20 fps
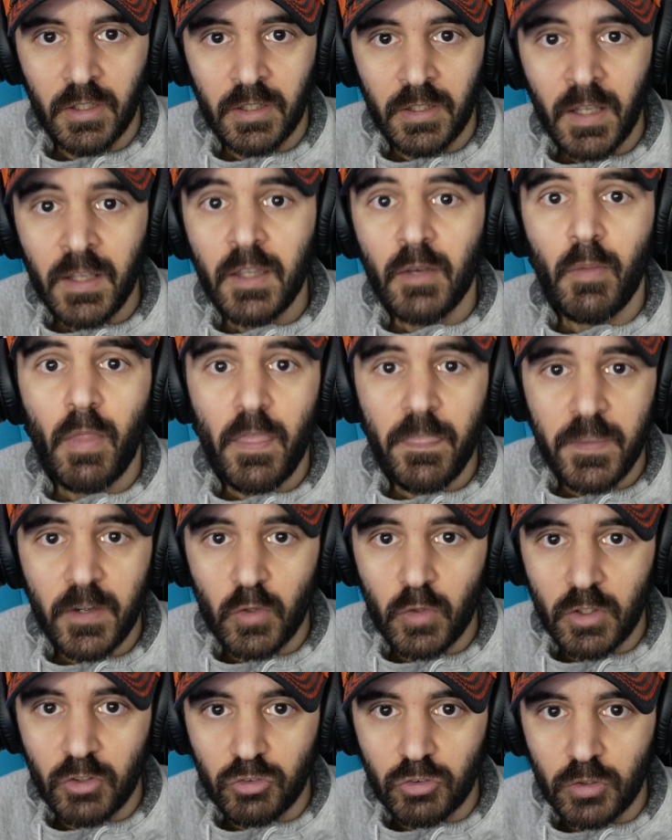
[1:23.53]
¿Qué quiero decir
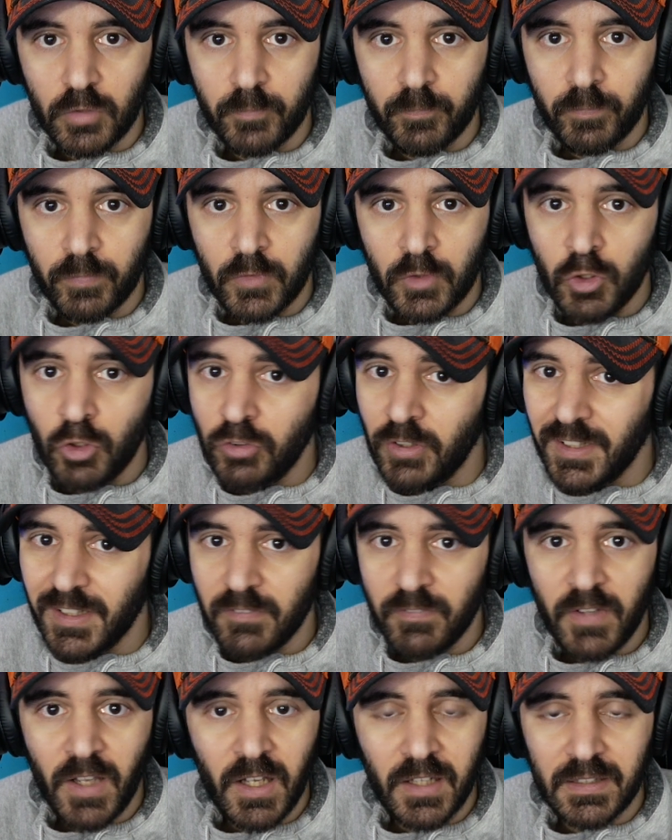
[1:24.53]
con esto? No
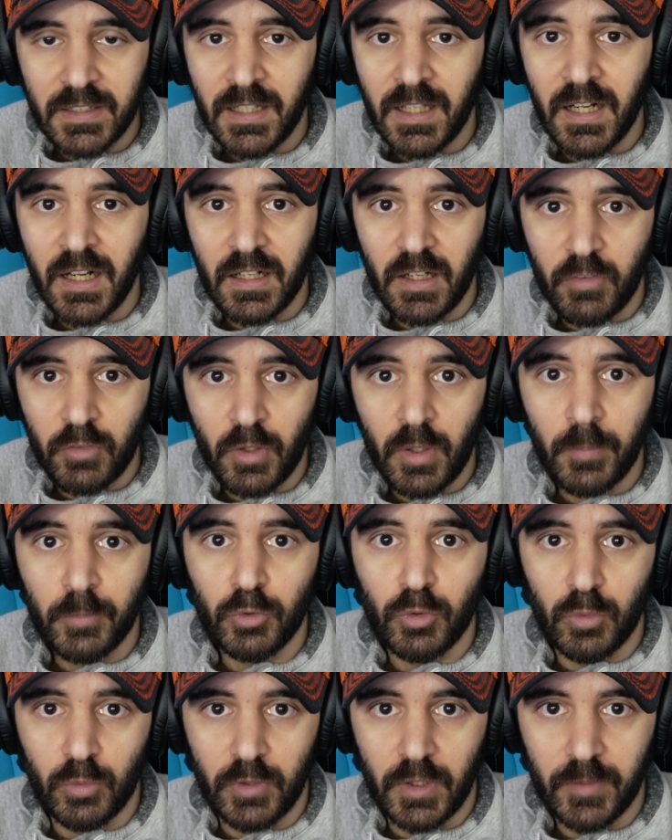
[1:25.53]
significa que tenga la razón
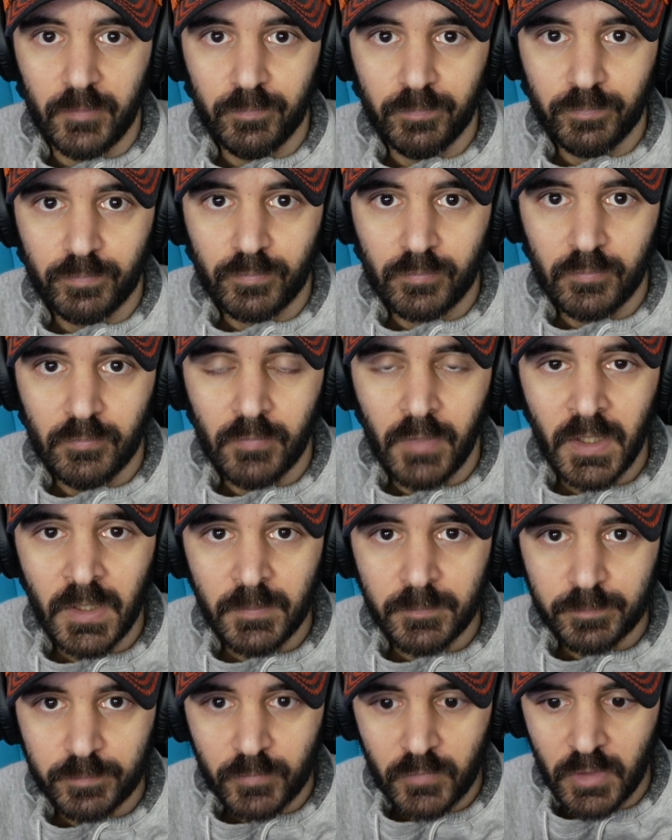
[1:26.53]
absoluta, ¿vale?
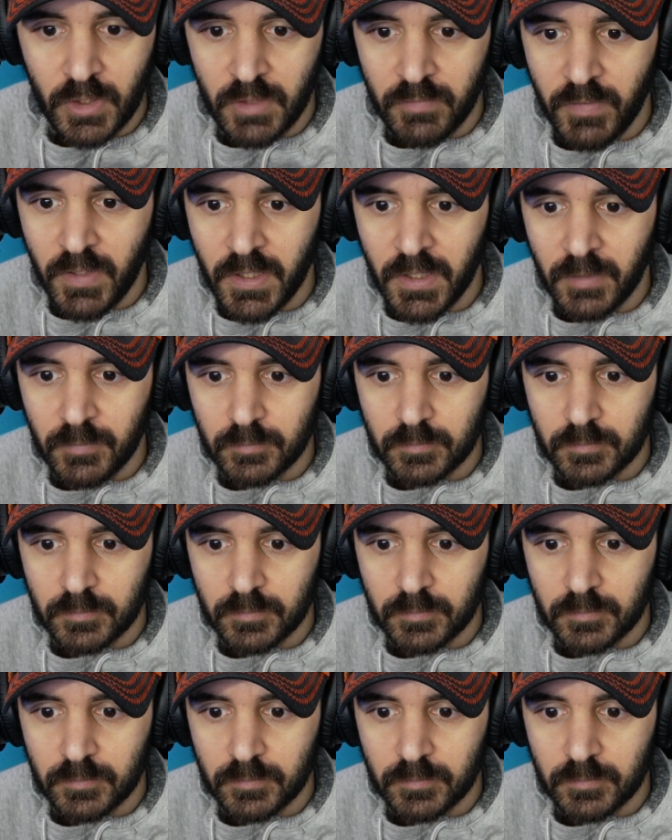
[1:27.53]
Significa